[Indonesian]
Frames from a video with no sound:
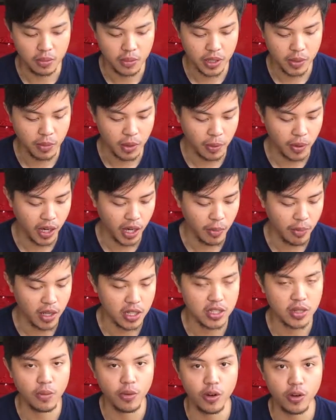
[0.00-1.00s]
di berbagai
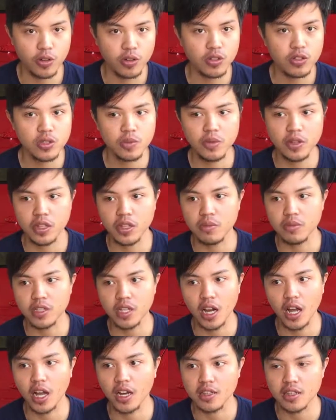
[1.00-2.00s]
macam produk seperti
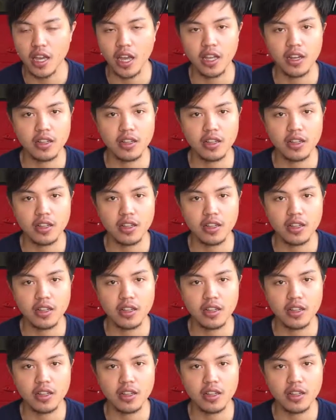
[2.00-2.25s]
misalkan